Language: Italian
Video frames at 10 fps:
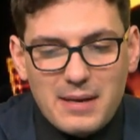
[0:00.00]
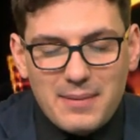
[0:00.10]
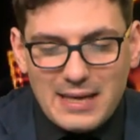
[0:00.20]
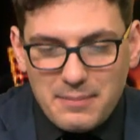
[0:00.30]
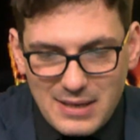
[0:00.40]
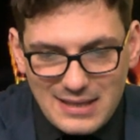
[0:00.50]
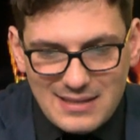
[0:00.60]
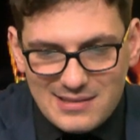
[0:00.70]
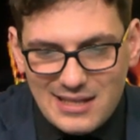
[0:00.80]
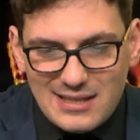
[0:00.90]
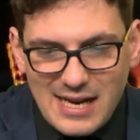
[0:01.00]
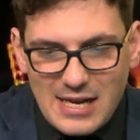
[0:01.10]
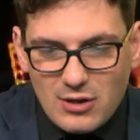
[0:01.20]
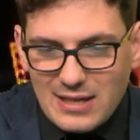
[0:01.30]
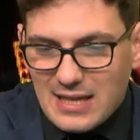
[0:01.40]
prima che prendesse il
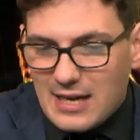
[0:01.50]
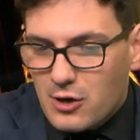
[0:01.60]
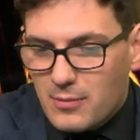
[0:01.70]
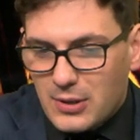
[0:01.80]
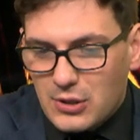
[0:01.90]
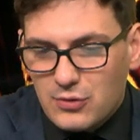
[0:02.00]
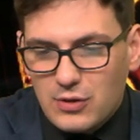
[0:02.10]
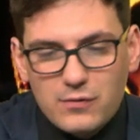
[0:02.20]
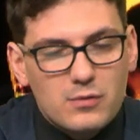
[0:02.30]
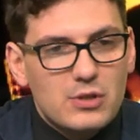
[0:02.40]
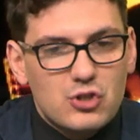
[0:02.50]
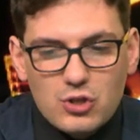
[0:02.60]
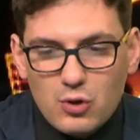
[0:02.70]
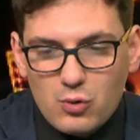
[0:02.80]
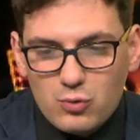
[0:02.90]
treno che dall'aeroporto di
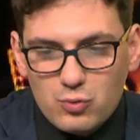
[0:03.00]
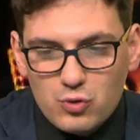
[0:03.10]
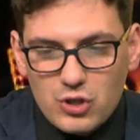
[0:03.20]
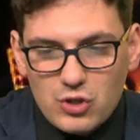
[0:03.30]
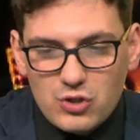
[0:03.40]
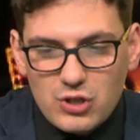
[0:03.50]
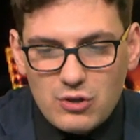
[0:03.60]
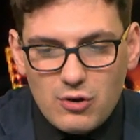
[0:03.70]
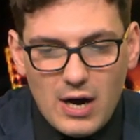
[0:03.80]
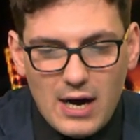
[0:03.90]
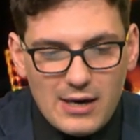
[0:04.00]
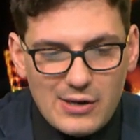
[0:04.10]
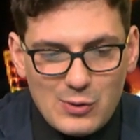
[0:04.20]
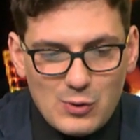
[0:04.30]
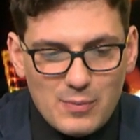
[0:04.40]
Fiumicino conduce sino a
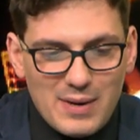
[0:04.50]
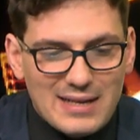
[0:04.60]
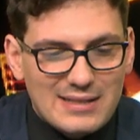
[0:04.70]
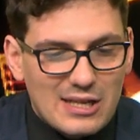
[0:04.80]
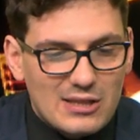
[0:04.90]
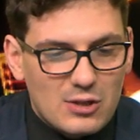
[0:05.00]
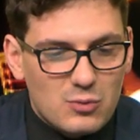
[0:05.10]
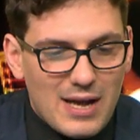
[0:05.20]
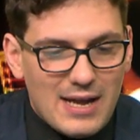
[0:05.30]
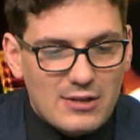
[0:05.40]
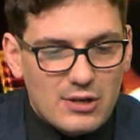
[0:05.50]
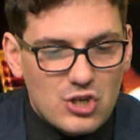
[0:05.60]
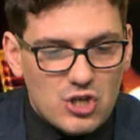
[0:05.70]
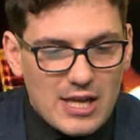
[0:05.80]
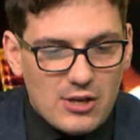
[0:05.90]
Roma. Il 32enne
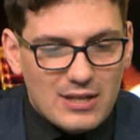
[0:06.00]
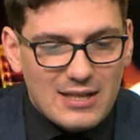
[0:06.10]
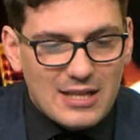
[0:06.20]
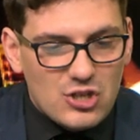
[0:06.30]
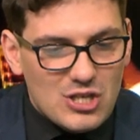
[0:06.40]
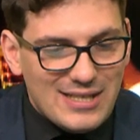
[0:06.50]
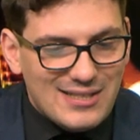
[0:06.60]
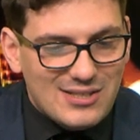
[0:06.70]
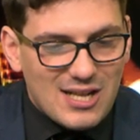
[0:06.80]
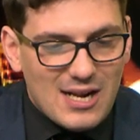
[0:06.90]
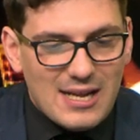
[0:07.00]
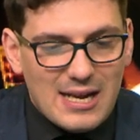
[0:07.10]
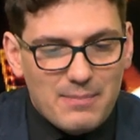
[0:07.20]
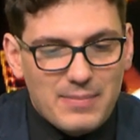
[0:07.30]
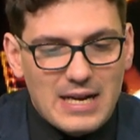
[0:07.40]
originario del Tagikistan
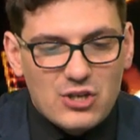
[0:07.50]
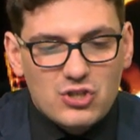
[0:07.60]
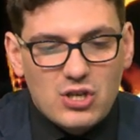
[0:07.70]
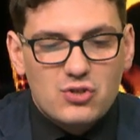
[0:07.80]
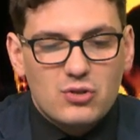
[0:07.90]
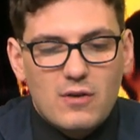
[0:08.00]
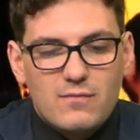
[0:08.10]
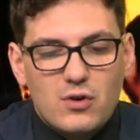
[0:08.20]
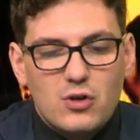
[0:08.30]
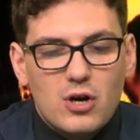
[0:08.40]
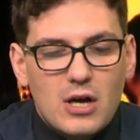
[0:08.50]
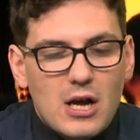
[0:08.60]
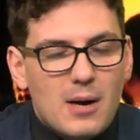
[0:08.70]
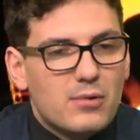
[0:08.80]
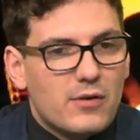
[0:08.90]
era appena sceso da un volo
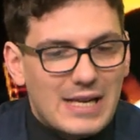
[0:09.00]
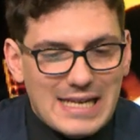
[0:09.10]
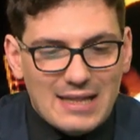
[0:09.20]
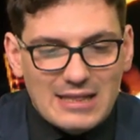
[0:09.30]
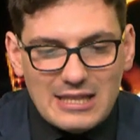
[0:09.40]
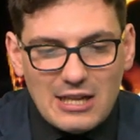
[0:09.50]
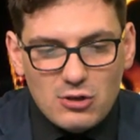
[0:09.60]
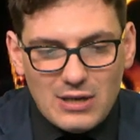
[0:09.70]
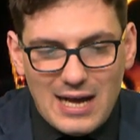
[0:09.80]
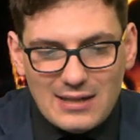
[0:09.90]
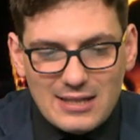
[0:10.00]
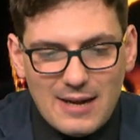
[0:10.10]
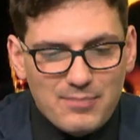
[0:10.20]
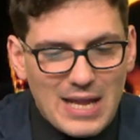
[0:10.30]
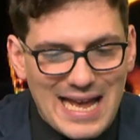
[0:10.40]
proveniente
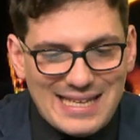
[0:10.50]
dall'Olanda.